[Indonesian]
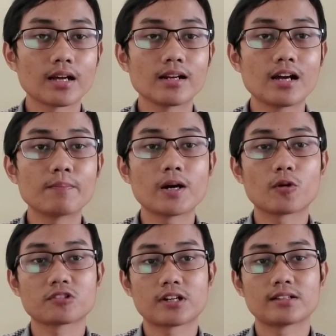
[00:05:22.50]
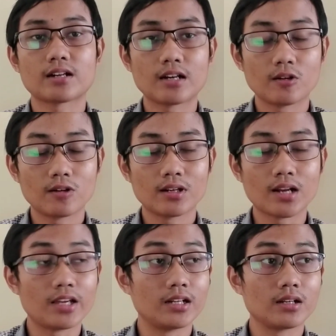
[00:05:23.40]
kan gampang kosakata kalau
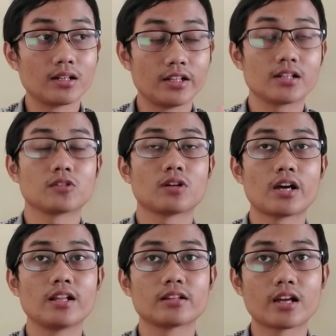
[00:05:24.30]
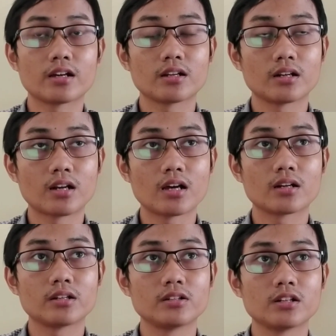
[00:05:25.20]
lail ya itu lail nah
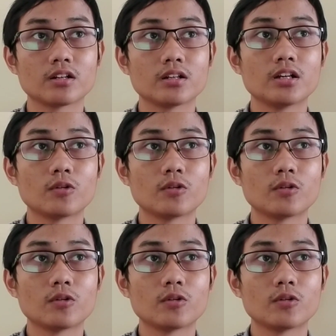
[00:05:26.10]
nahri ya